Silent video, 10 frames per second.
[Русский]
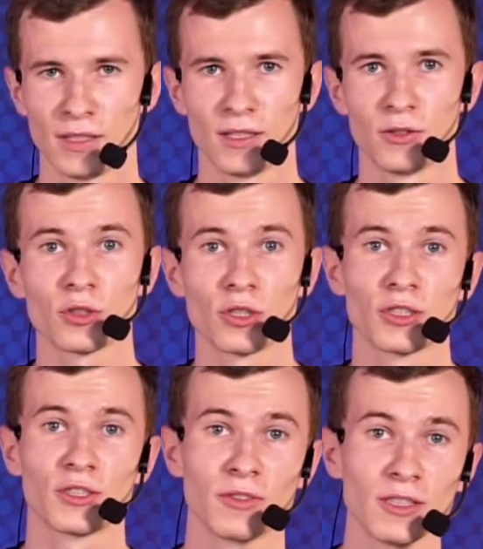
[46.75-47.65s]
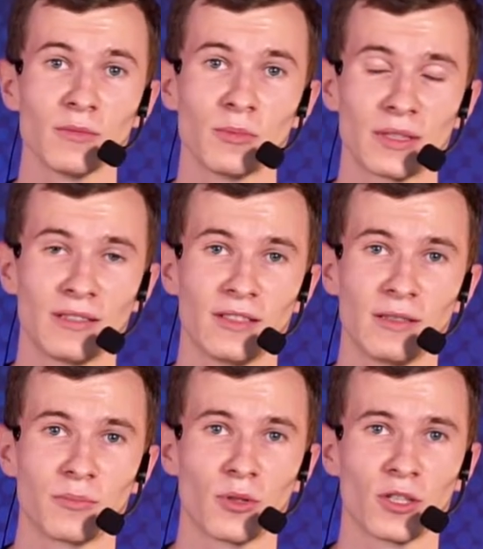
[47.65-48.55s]
Ну что ж, сегодня мы
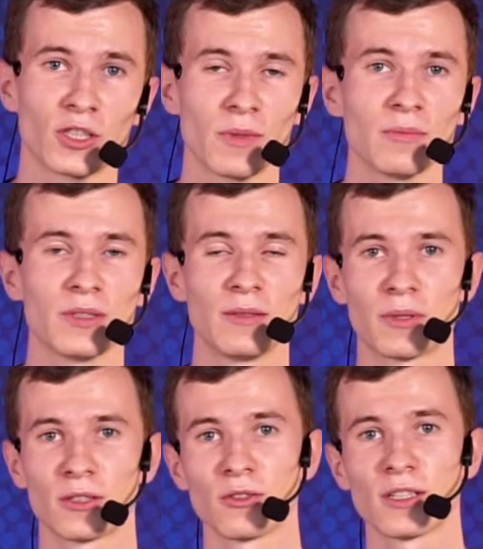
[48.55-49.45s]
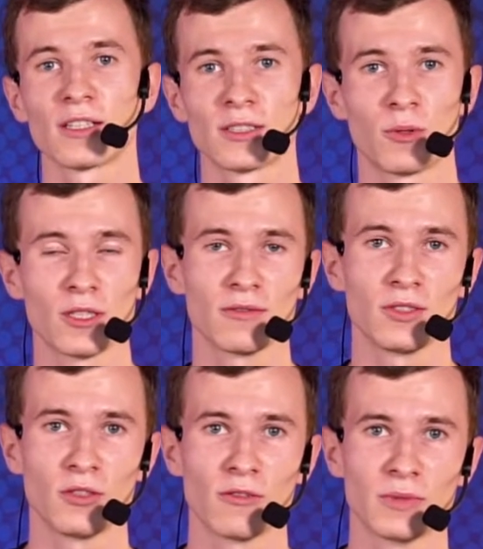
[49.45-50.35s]
поговорим про хэшмап и про то, как
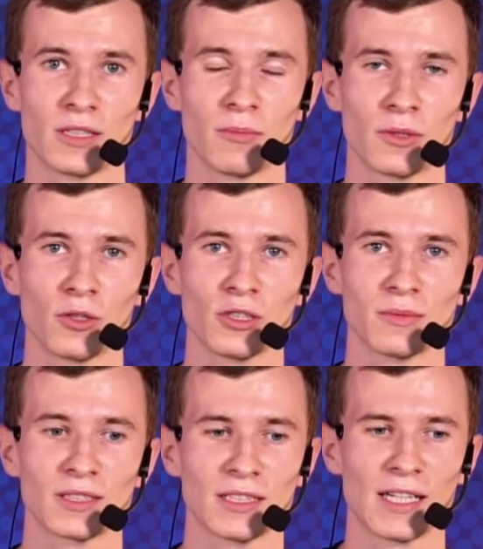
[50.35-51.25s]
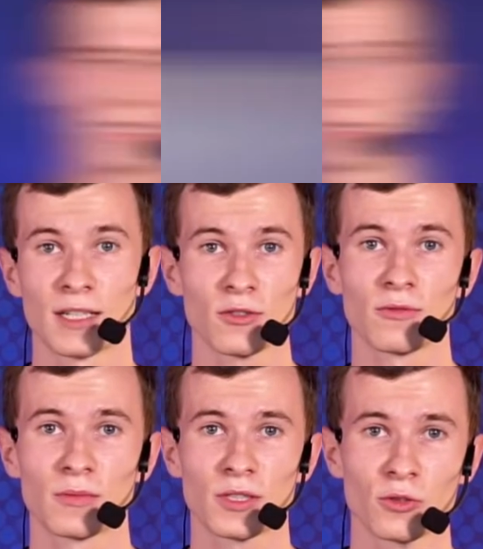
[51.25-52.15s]
использовать ее в многопоточном сценарии. Сразу
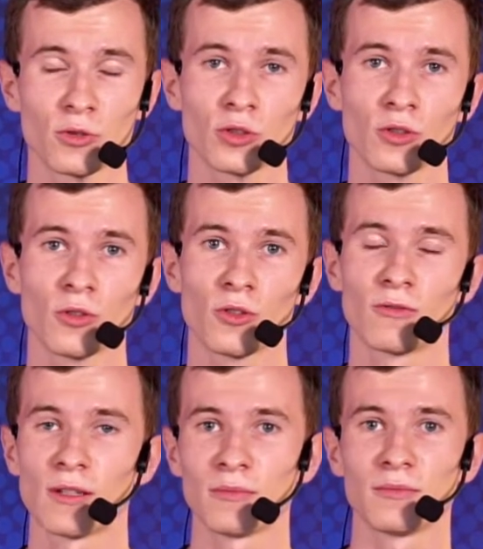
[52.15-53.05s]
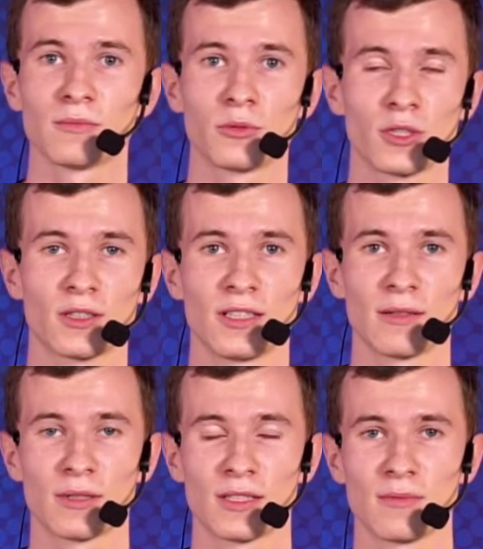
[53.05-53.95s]
вам скажу, что вам будет
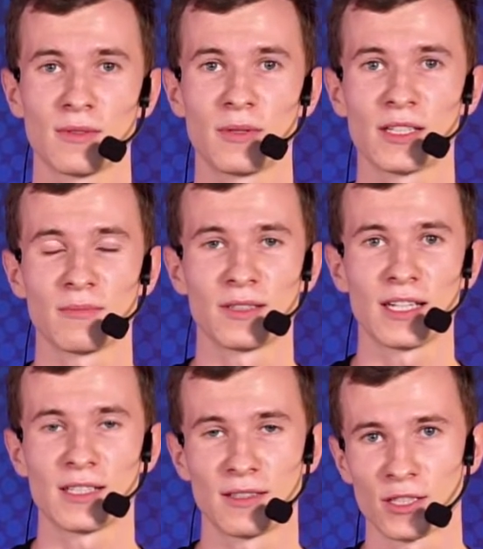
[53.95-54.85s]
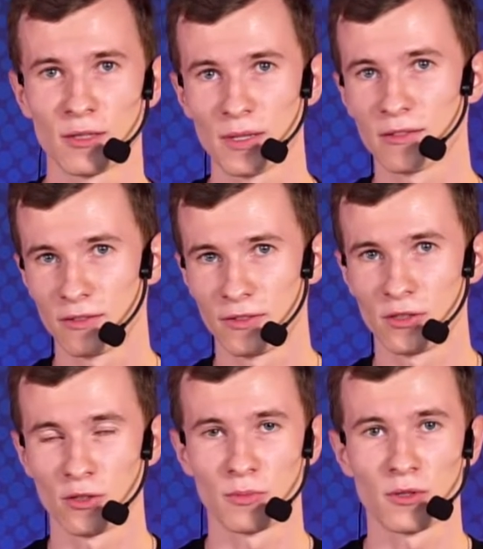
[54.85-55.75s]
необходимо пересмотреть наше первое
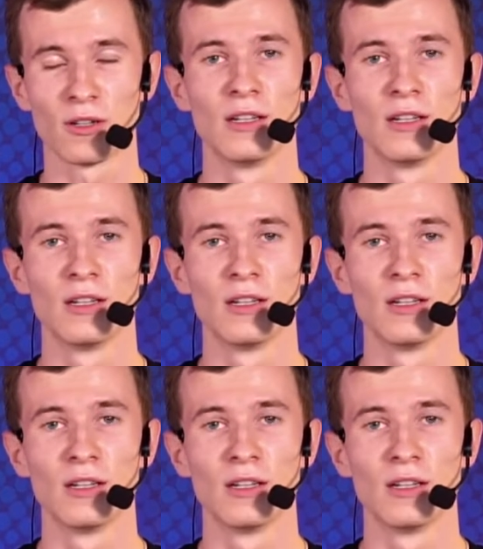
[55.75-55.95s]
видео про